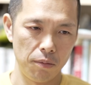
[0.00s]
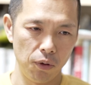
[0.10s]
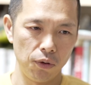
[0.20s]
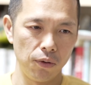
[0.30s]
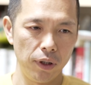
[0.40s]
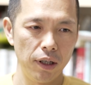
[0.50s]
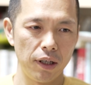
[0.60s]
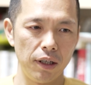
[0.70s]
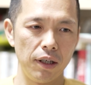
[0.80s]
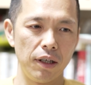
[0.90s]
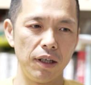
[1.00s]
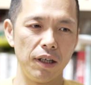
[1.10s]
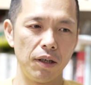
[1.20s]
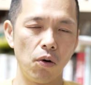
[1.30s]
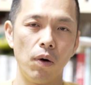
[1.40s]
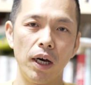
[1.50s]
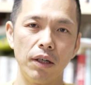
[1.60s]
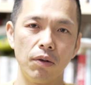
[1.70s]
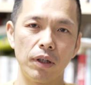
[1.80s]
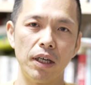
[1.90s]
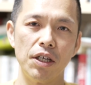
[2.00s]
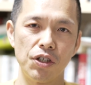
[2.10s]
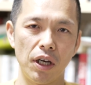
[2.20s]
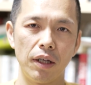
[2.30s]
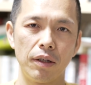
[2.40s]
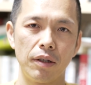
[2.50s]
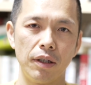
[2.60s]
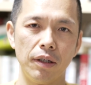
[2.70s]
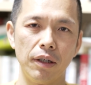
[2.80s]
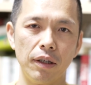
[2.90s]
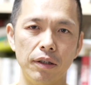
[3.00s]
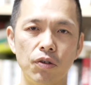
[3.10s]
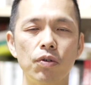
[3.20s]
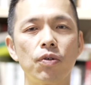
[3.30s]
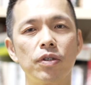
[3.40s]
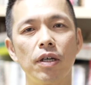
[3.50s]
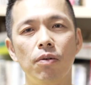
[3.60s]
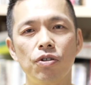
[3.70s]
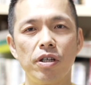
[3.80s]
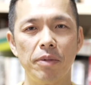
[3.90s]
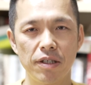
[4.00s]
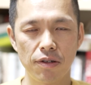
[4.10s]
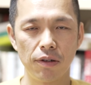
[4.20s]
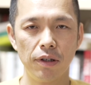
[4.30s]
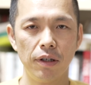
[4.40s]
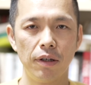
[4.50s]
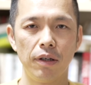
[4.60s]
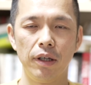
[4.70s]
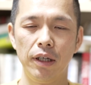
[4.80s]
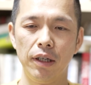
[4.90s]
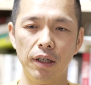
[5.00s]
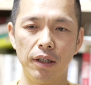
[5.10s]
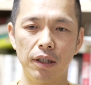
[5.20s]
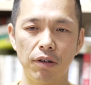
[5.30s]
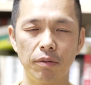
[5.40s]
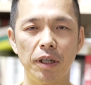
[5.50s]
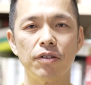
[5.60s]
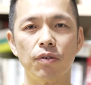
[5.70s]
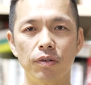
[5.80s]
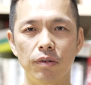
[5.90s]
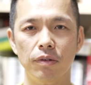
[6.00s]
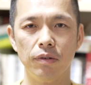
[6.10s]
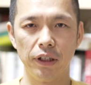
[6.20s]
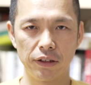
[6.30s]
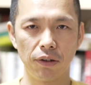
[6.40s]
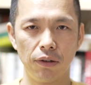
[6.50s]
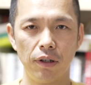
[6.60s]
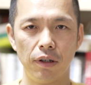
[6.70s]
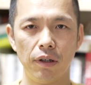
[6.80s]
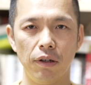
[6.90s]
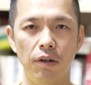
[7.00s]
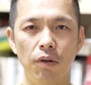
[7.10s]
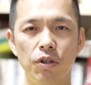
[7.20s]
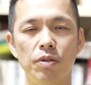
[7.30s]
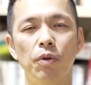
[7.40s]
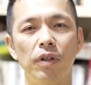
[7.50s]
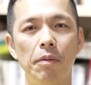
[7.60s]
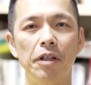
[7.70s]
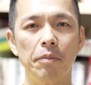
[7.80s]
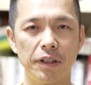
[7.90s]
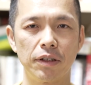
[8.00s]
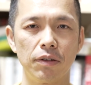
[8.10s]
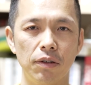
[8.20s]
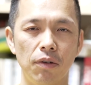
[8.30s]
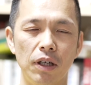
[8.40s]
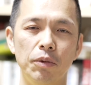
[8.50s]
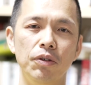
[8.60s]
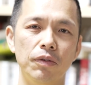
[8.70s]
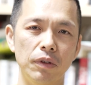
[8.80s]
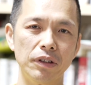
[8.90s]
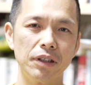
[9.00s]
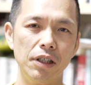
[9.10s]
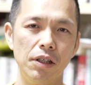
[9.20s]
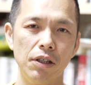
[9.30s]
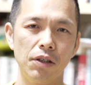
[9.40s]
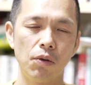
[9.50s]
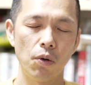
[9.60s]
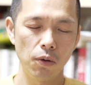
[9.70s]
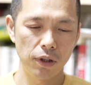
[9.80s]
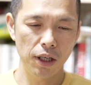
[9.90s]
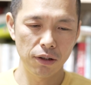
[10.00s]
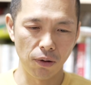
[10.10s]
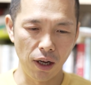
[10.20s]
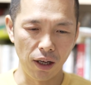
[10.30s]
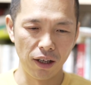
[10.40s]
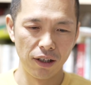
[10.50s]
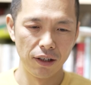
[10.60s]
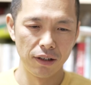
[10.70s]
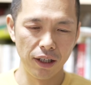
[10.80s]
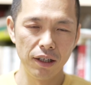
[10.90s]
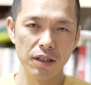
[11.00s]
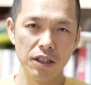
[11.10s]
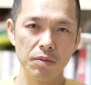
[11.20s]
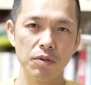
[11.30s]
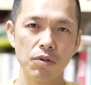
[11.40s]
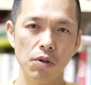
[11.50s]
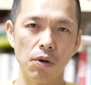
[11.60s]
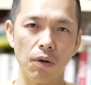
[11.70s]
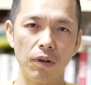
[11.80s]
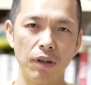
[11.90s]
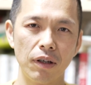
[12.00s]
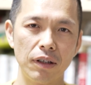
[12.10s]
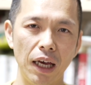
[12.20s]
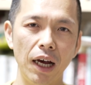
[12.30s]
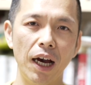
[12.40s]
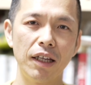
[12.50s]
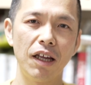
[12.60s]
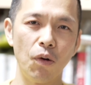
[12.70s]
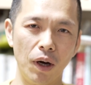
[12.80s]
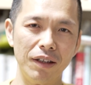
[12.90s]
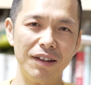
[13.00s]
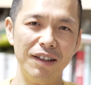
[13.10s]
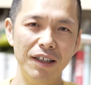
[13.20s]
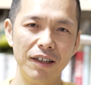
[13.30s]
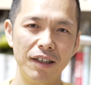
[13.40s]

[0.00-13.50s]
元のね、えー、後輩の経営者そこそこ成功してますと、えー、なんとなく満足ですと美味しいもの食べてますお金も裕福ですこの程度がね自分の限界なのかね